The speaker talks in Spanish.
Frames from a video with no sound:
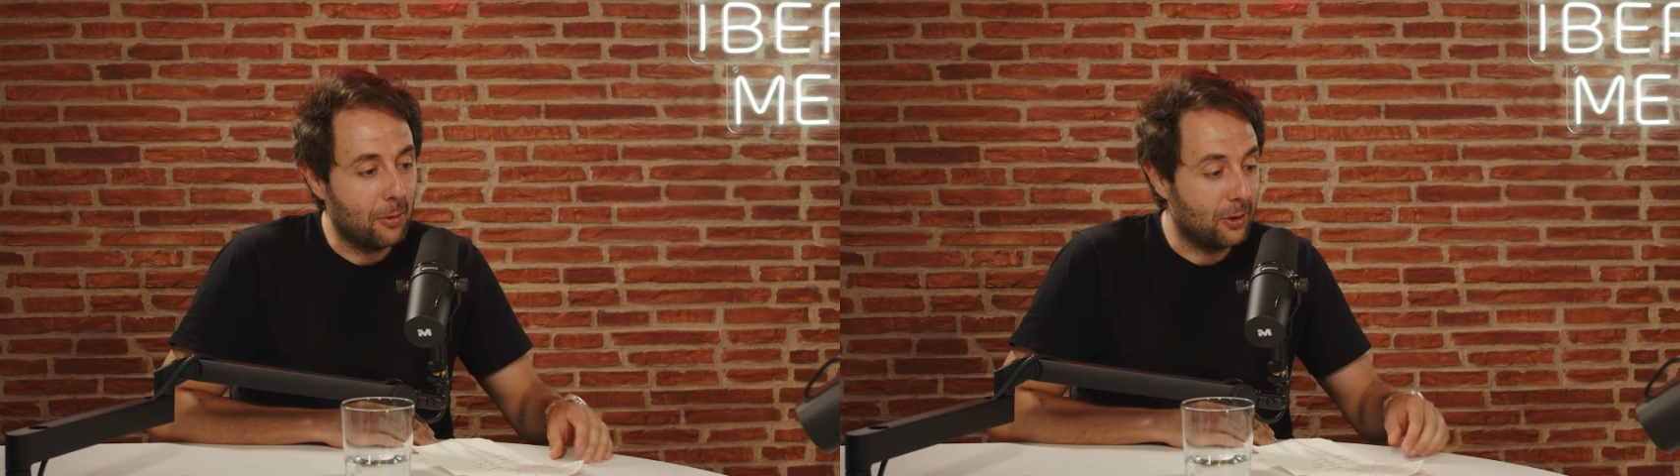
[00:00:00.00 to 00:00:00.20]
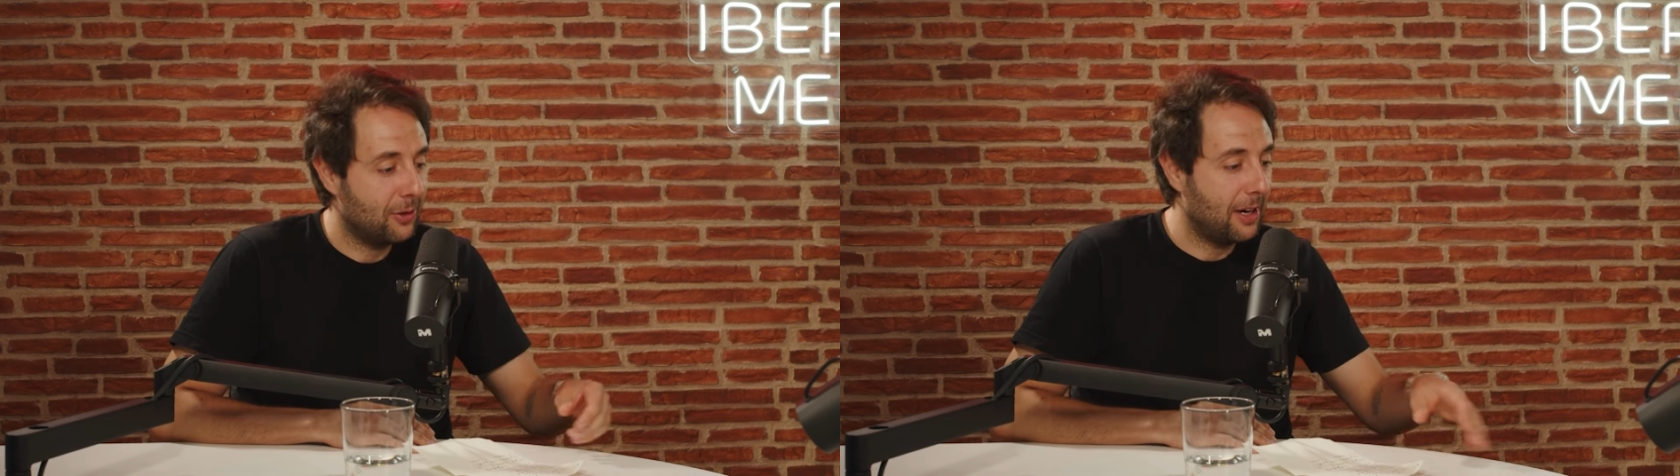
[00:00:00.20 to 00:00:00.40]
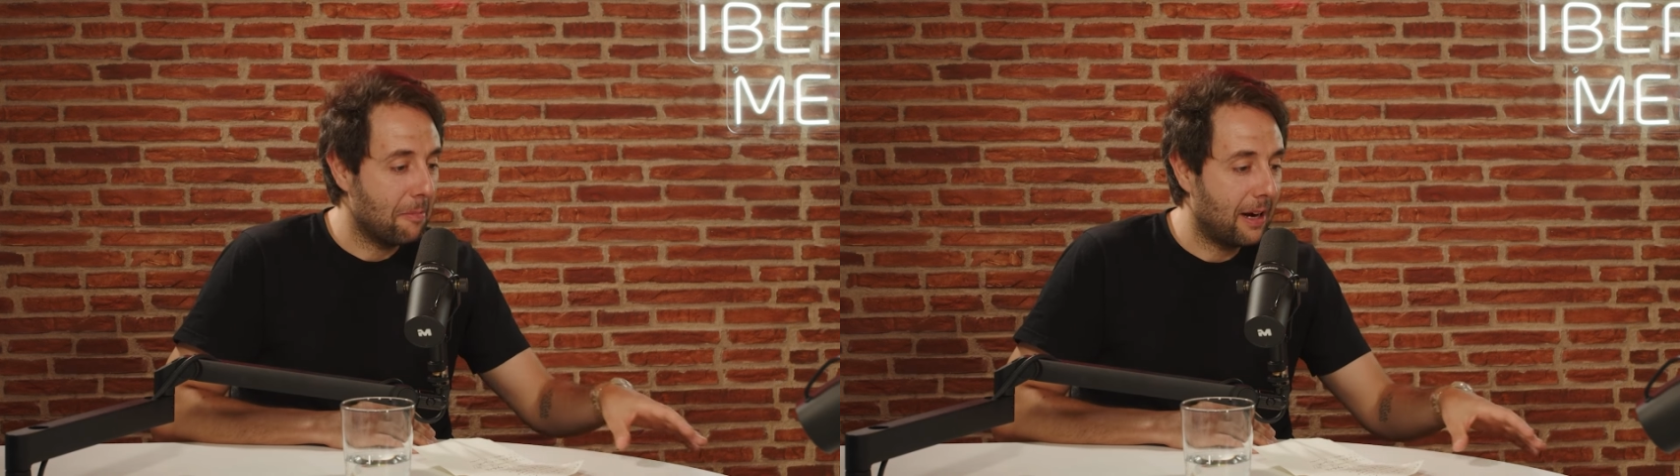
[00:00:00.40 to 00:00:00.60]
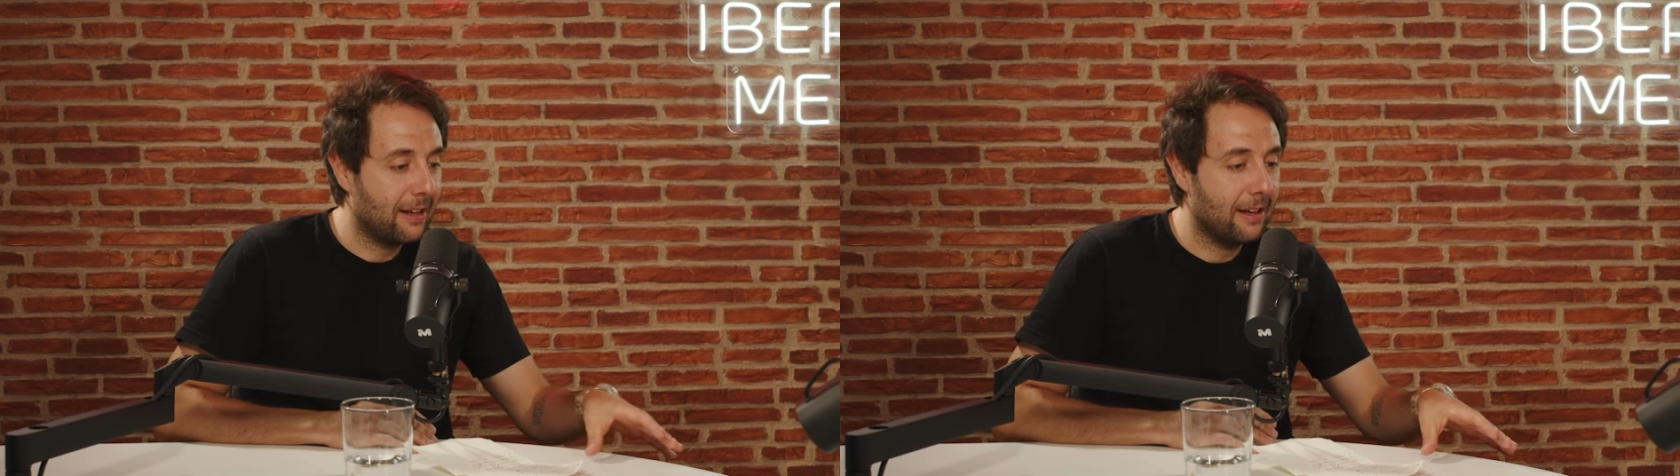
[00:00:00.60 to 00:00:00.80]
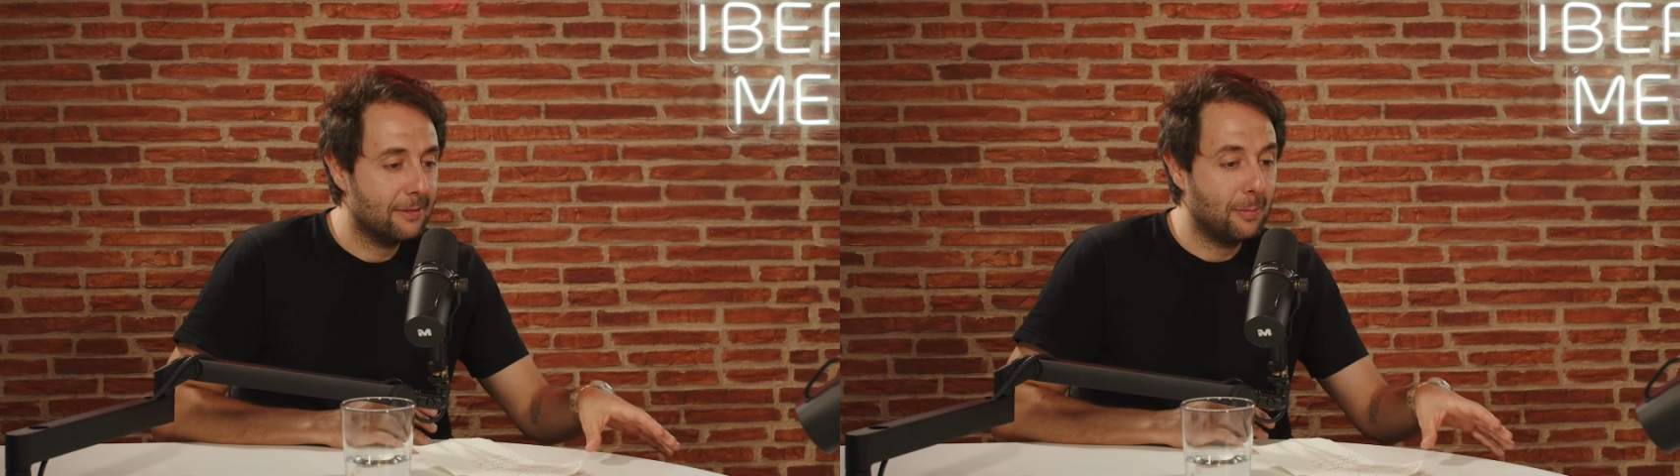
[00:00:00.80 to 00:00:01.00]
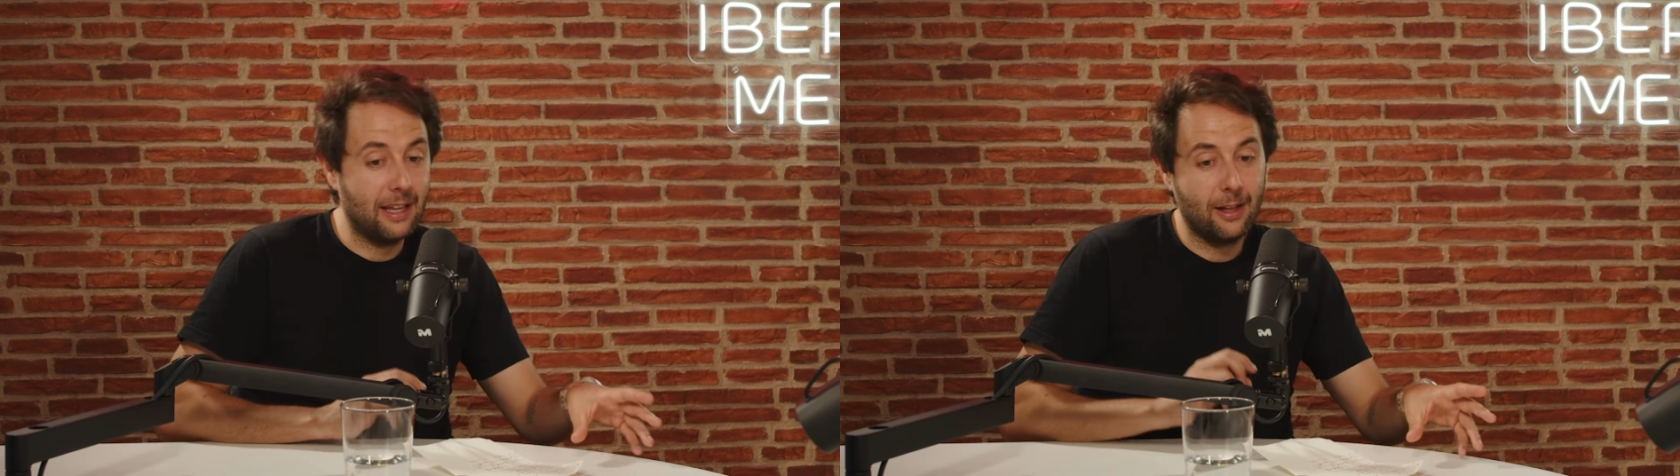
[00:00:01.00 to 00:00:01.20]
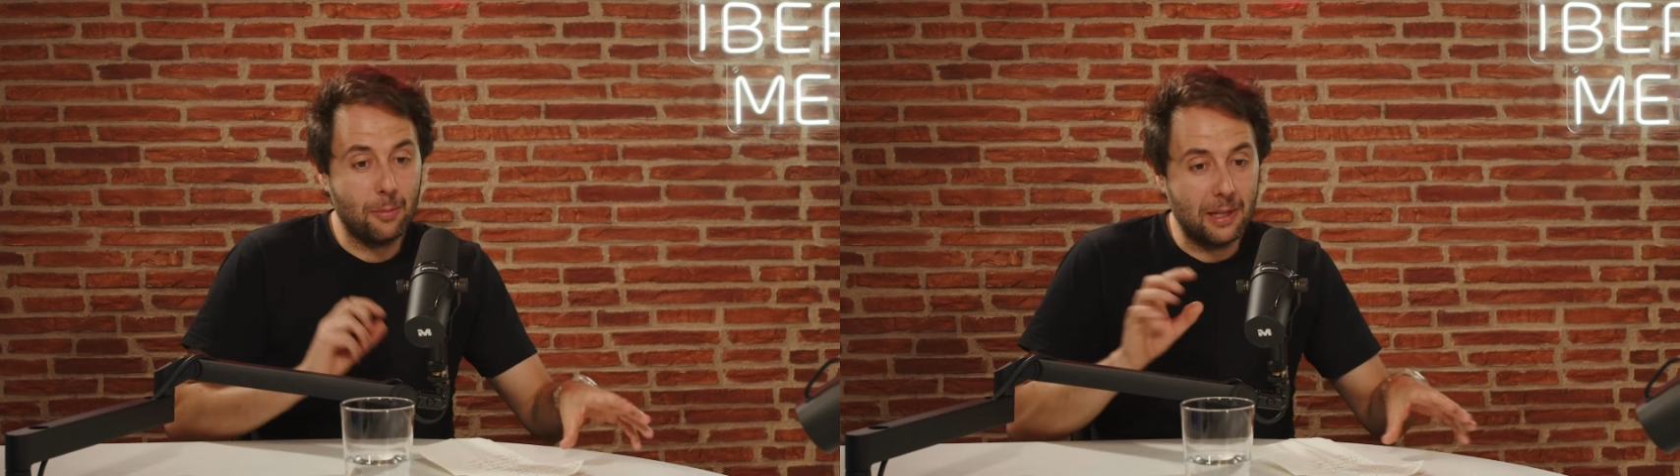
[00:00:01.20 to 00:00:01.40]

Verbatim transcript: monté otras marcas, me quedé con